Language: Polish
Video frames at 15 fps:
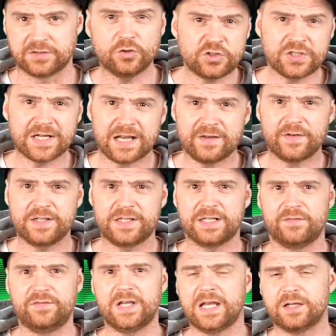Co ciekawe, nie
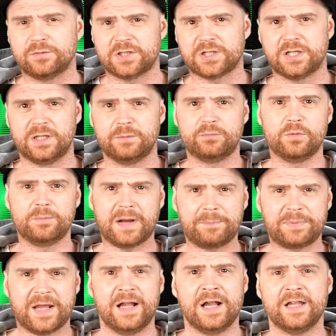nawijają na żadnym
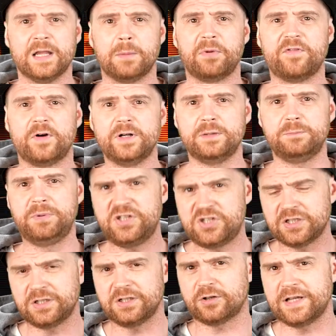bumbapie, na powolnym
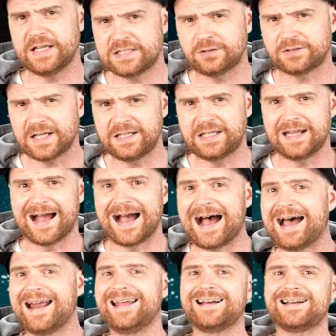bicie, tylko jest to taki ala